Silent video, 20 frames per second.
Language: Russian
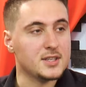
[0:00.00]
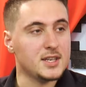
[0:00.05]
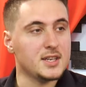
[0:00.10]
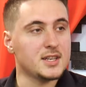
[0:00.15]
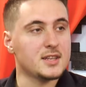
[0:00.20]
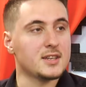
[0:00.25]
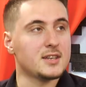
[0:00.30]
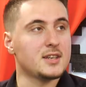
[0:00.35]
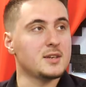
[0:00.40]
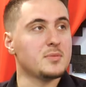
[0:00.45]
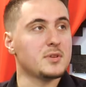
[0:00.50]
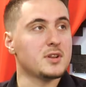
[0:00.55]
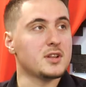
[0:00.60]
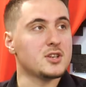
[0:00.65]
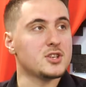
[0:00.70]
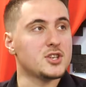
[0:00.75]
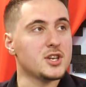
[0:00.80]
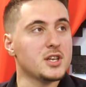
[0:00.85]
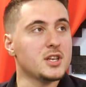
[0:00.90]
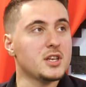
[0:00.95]
идея, такие
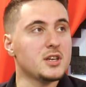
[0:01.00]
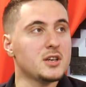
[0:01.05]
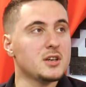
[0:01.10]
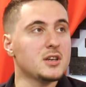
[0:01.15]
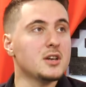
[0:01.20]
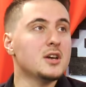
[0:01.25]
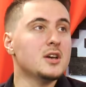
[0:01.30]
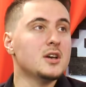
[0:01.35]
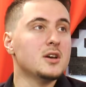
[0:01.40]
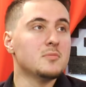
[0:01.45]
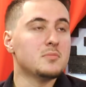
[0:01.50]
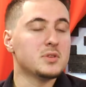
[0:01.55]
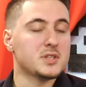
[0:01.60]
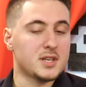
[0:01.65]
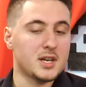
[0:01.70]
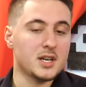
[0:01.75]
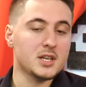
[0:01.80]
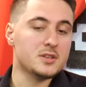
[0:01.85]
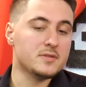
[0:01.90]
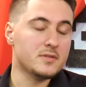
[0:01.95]
приложения,
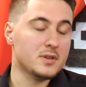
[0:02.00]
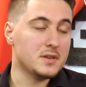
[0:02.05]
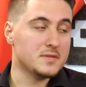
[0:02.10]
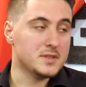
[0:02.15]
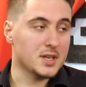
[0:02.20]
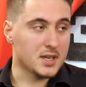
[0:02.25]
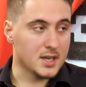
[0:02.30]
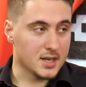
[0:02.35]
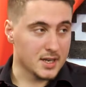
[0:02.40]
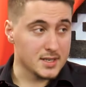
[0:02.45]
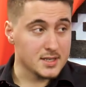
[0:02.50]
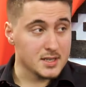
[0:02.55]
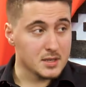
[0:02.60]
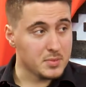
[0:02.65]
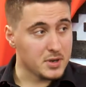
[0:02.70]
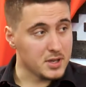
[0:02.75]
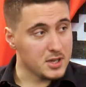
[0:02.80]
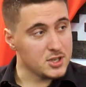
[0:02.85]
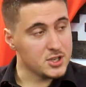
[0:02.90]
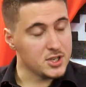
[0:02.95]
поскачивали всякие
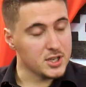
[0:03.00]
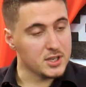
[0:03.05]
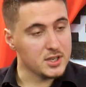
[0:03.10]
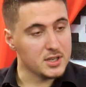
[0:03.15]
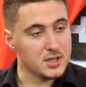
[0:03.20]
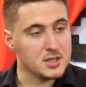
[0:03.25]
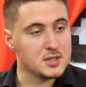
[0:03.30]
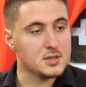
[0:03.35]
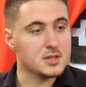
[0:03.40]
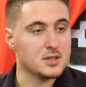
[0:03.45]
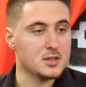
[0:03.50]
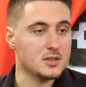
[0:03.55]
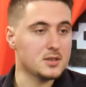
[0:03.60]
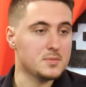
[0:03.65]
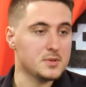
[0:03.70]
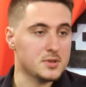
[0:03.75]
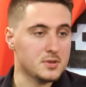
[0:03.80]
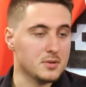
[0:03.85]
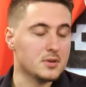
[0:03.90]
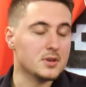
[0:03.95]
разные приложения из
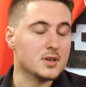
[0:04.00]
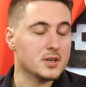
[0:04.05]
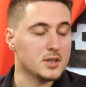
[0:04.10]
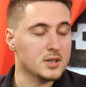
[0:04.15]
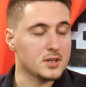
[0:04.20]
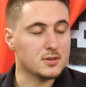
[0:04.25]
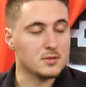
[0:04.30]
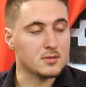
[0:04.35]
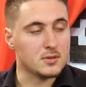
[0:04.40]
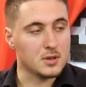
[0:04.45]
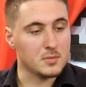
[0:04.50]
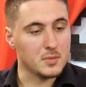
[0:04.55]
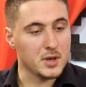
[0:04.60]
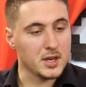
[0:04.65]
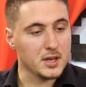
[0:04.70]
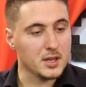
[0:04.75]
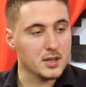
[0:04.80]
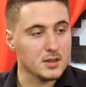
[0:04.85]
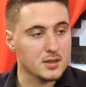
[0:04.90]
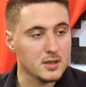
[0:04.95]
App Store и Google
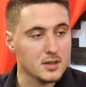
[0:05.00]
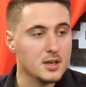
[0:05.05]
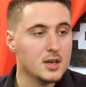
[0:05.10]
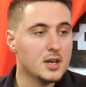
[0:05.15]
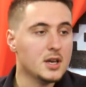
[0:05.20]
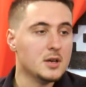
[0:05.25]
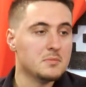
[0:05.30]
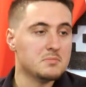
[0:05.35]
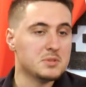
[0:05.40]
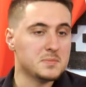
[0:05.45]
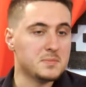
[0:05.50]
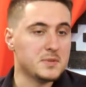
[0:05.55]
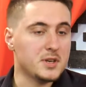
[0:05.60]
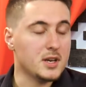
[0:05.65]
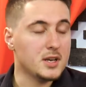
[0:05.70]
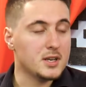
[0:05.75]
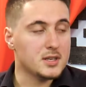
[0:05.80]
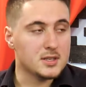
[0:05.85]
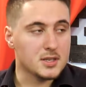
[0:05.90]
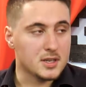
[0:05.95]
Market,
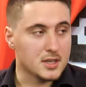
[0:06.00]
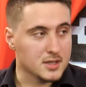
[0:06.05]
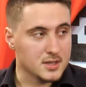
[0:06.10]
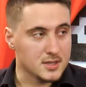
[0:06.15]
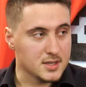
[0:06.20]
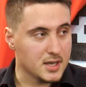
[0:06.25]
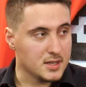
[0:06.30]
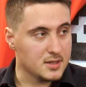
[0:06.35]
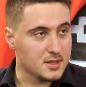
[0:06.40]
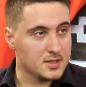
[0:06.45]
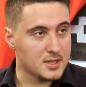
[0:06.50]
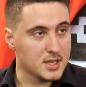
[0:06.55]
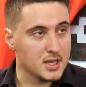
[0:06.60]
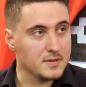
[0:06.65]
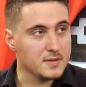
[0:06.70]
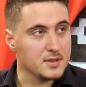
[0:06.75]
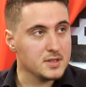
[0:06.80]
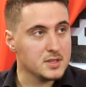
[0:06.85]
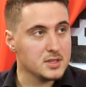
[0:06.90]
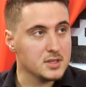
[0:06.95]
посмотрели, есть какие-то сайты,
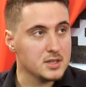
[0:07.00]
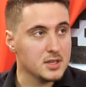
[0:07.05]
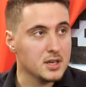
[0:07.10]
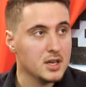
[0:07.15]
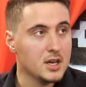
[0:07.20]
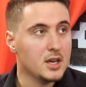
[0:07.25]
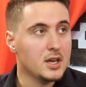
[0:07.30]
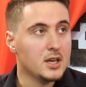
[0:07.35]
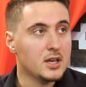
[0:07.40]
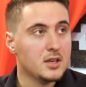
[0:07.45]
сервисы,